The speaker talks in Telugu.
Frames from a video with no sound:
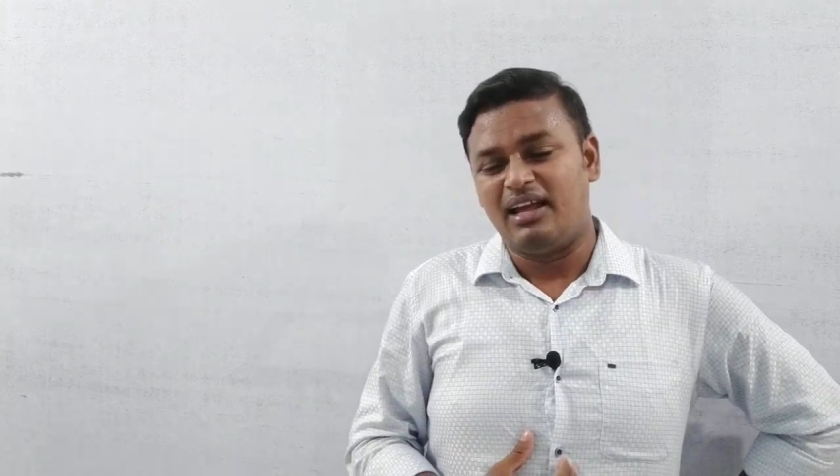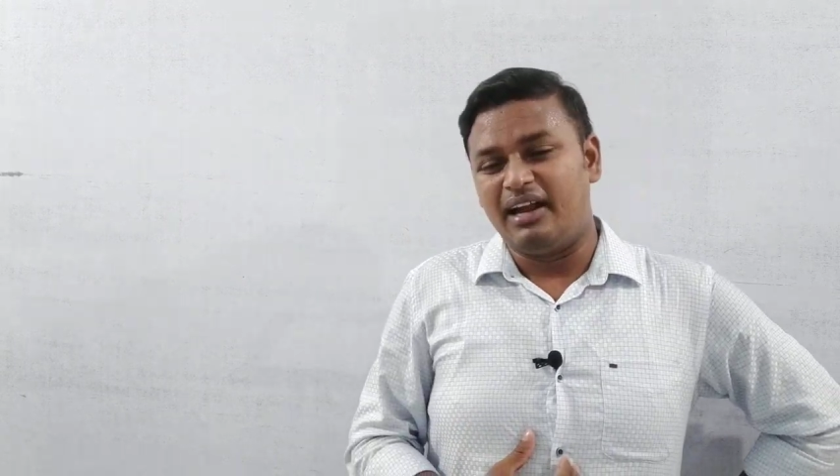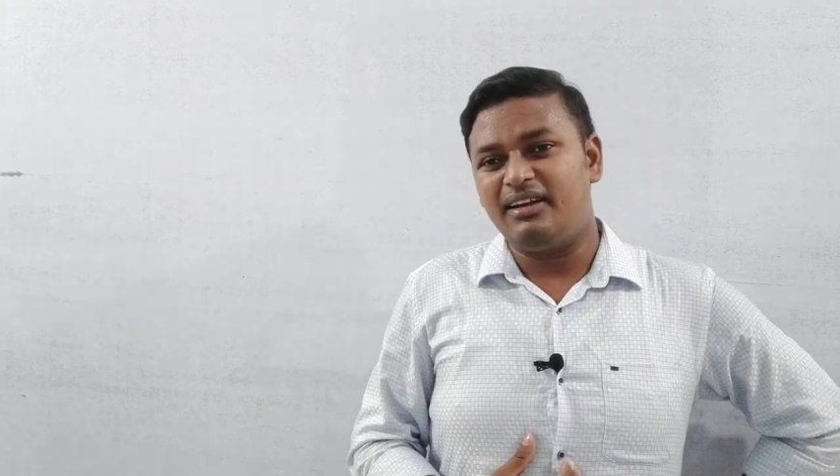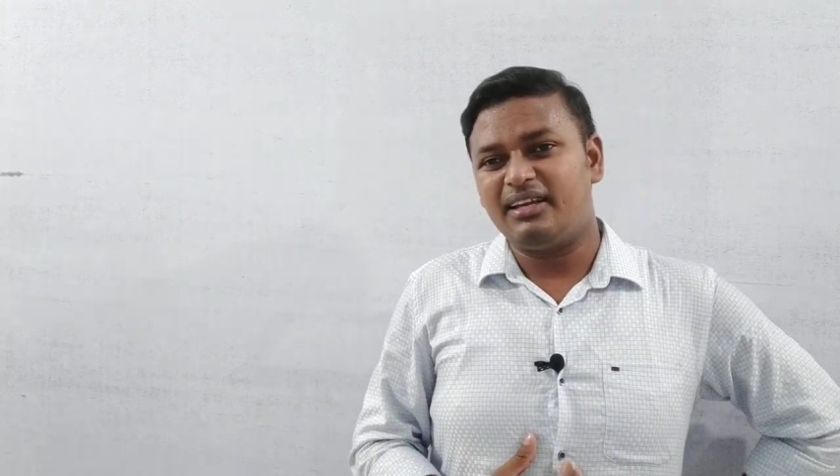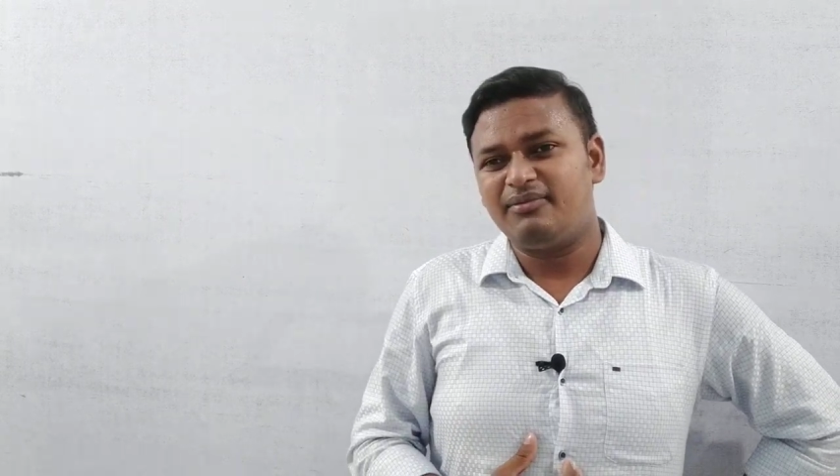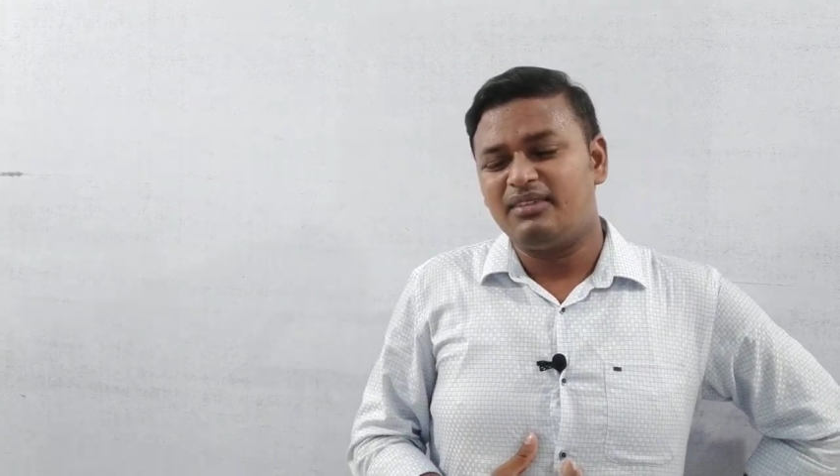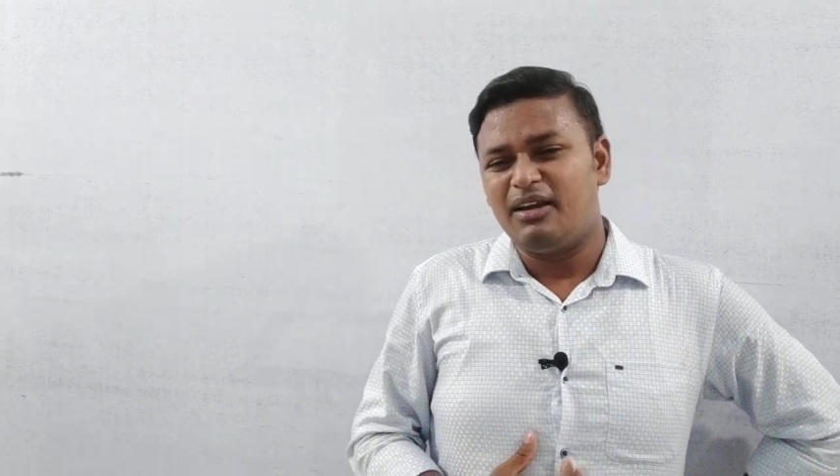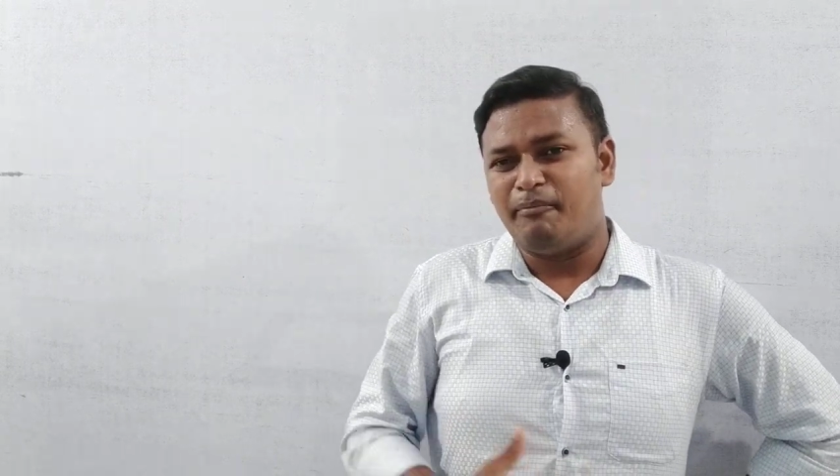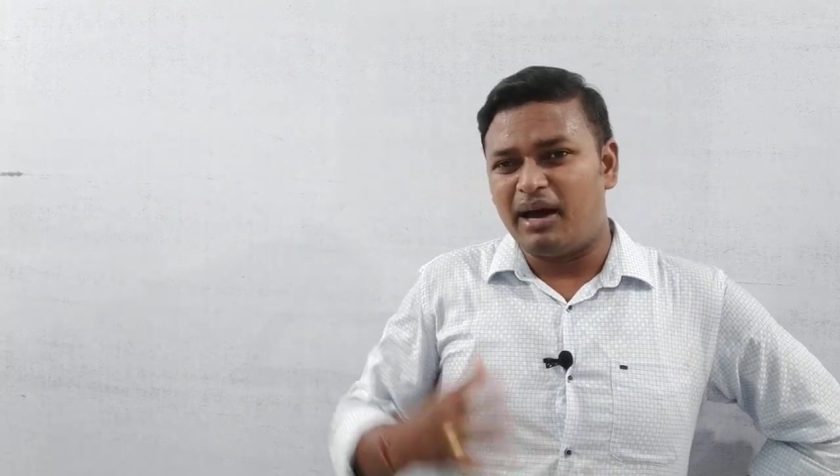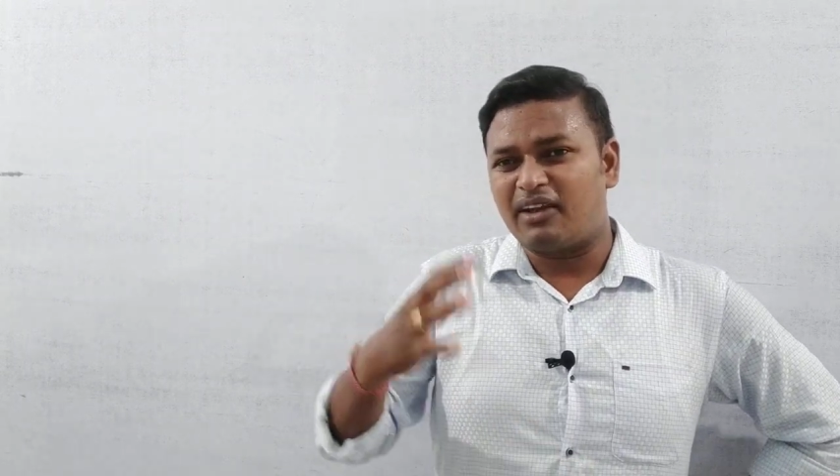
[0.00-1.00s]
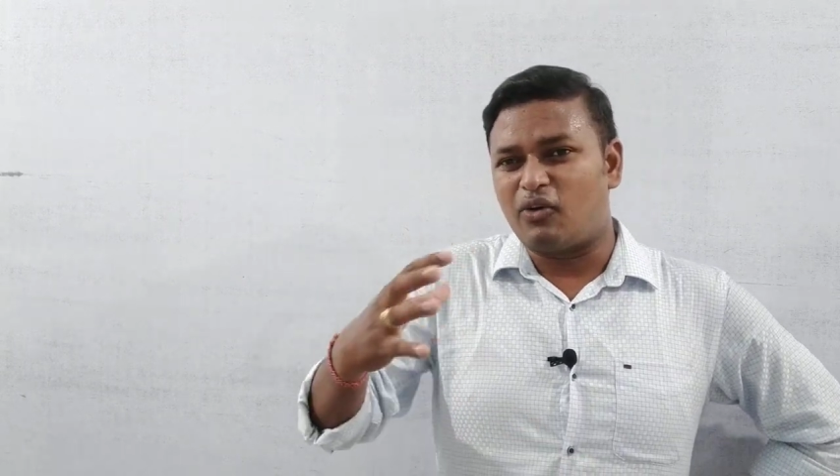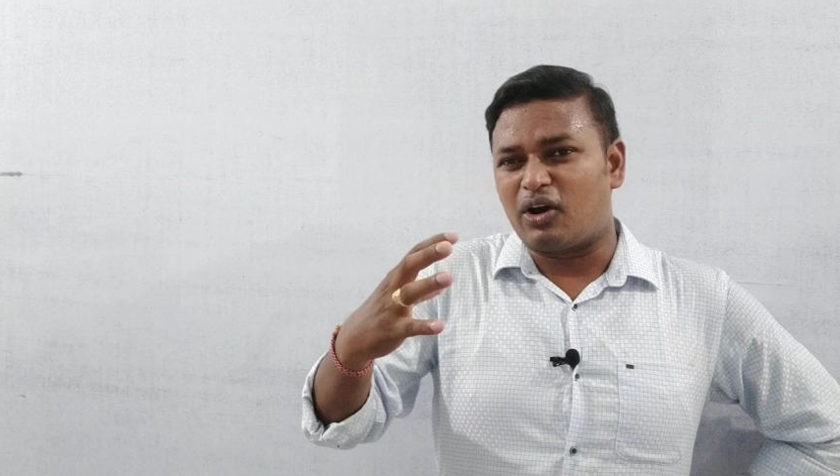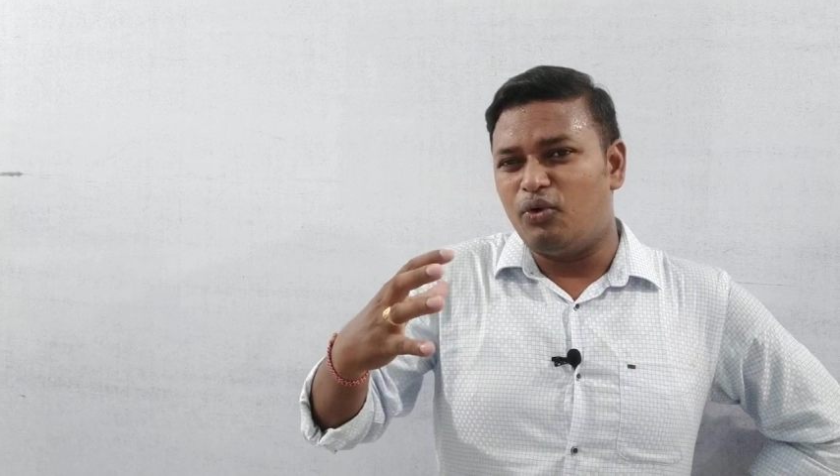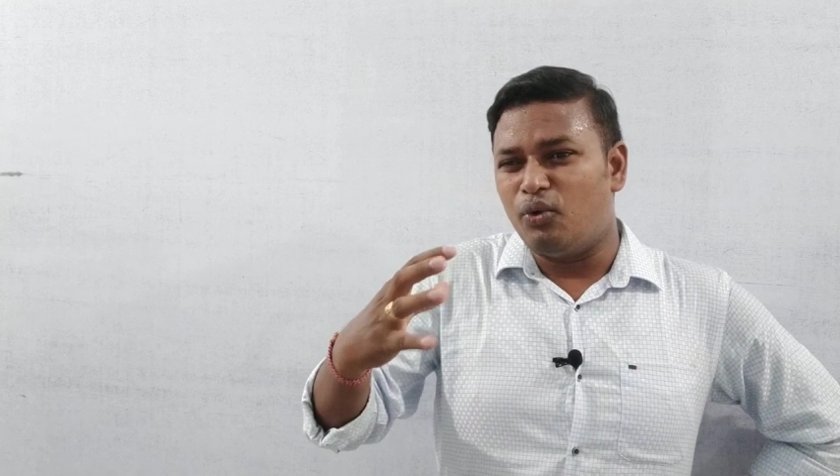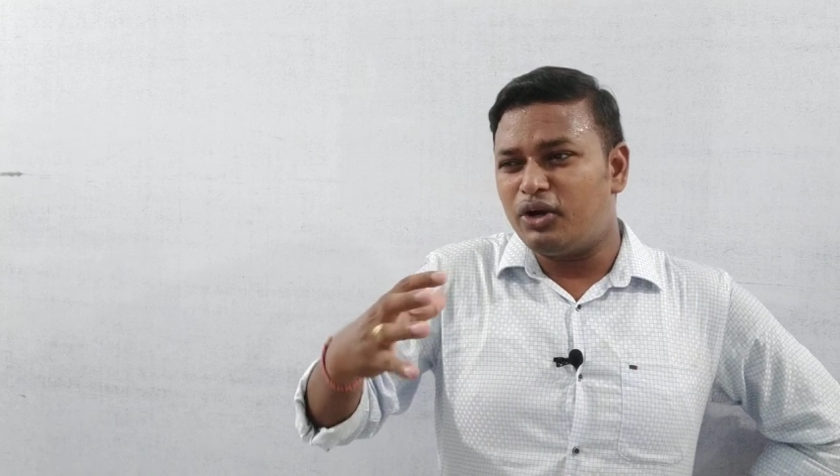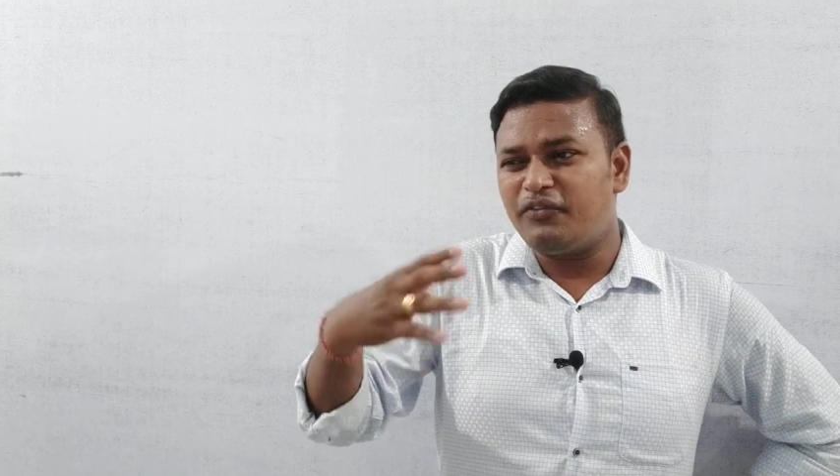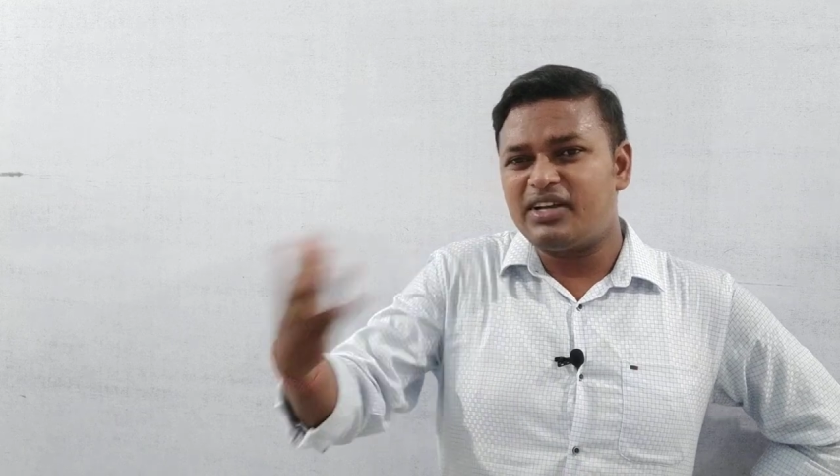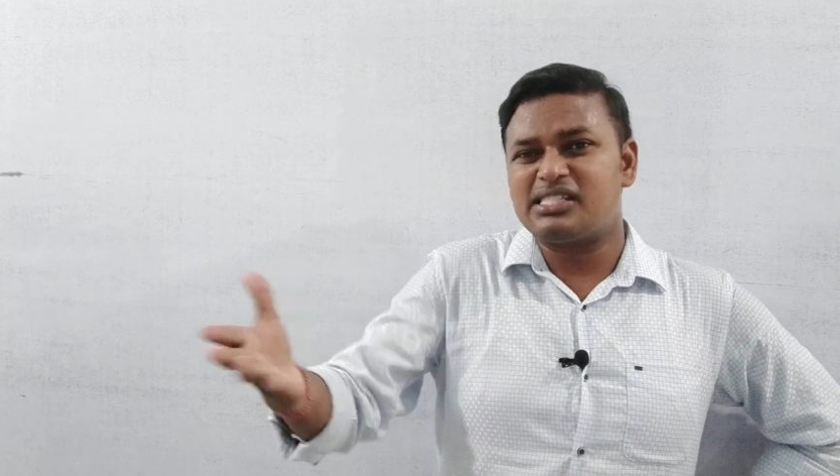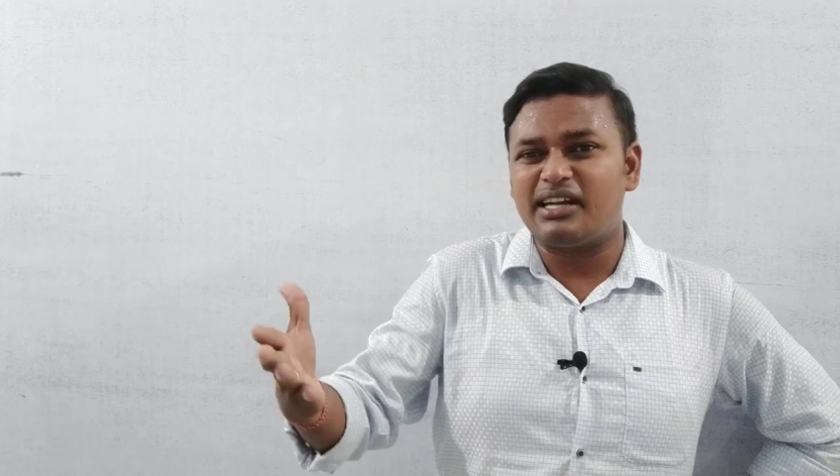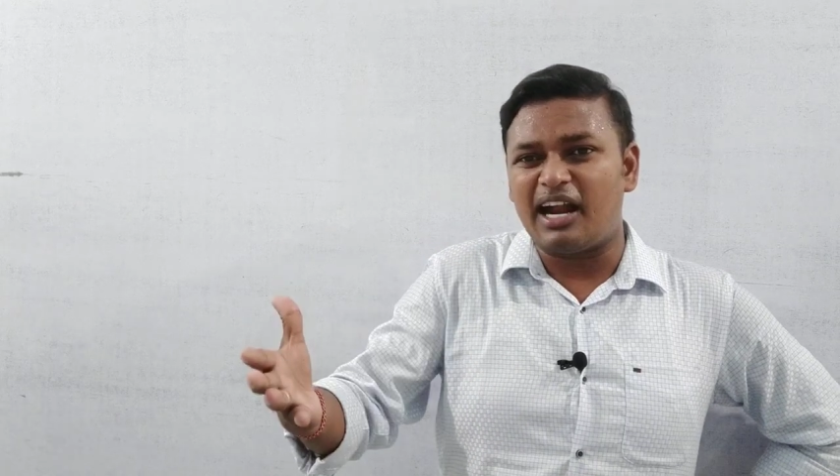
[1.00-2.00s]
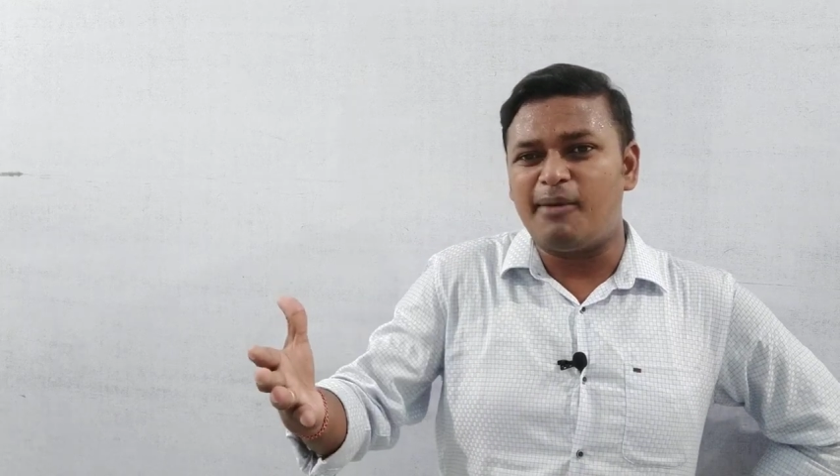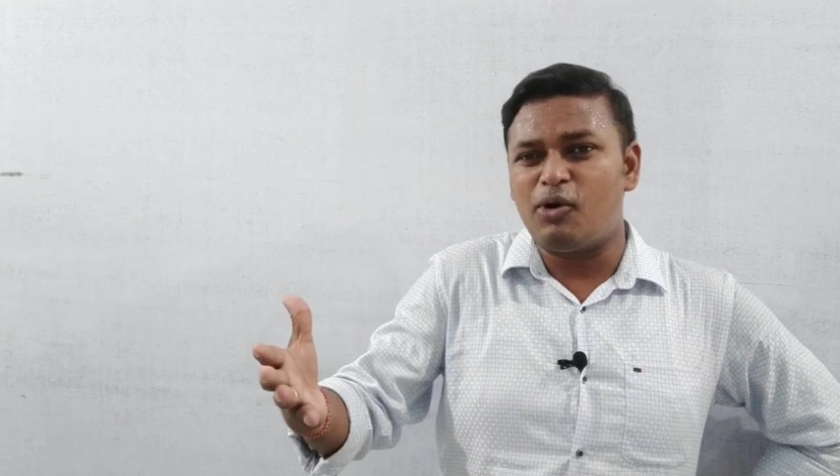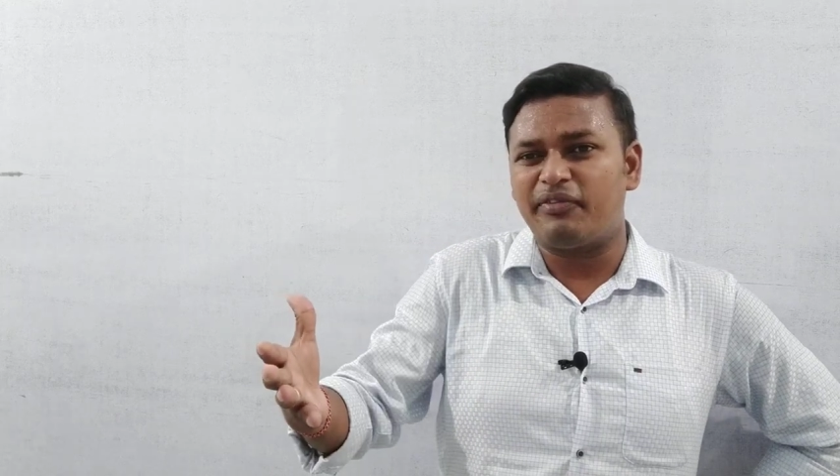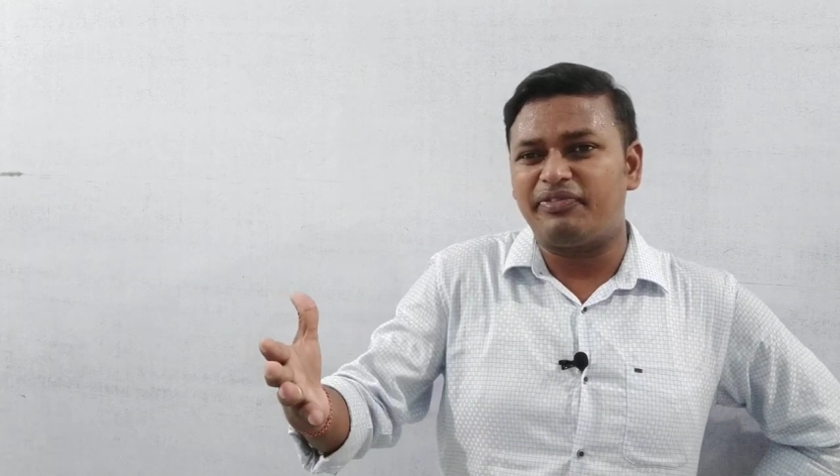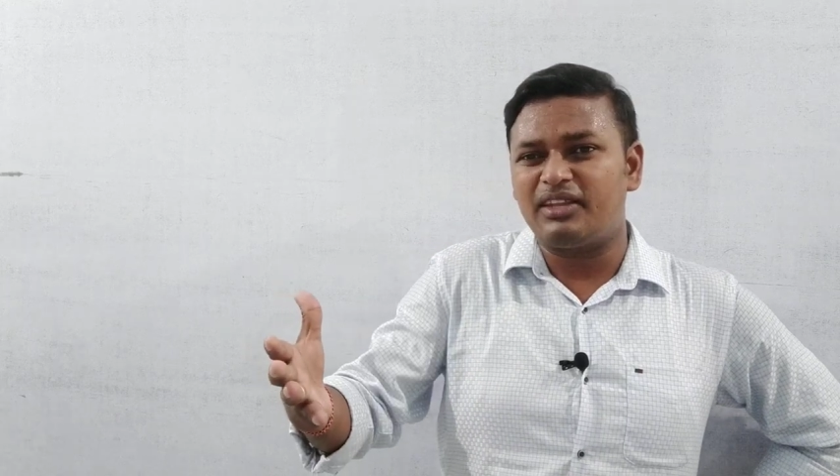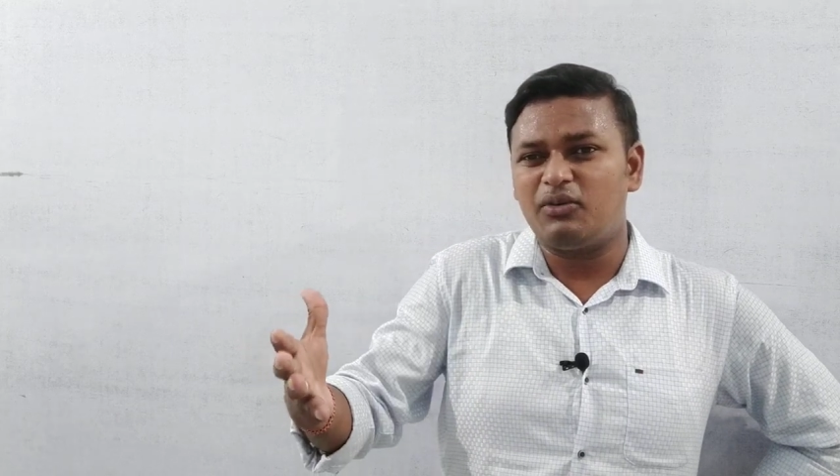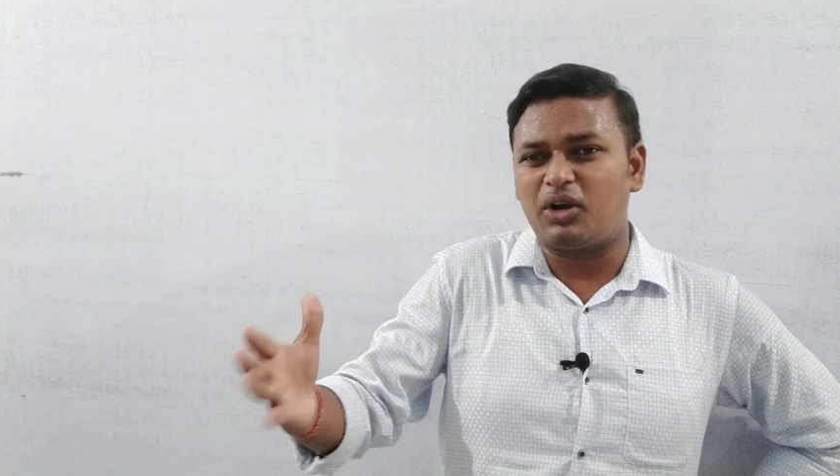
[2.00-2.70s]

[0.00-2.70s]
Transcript: అంటే మనకు ఒక నోటిఫికేషన్ రాబోతుంది